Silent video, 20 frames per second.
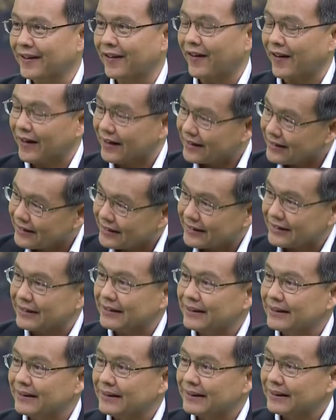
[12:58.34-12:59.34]
ก็
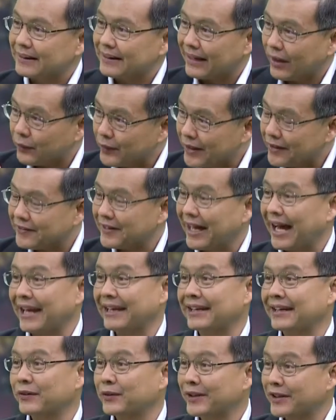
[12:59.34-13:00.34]
นักวิทยาศาสต
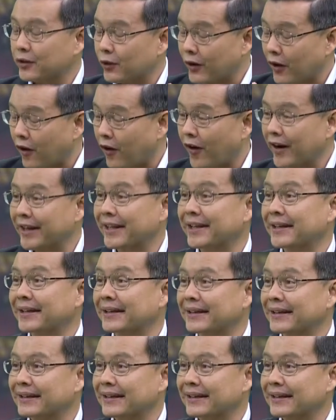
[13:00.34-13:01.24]
ร์และวิศวกรเนี่ย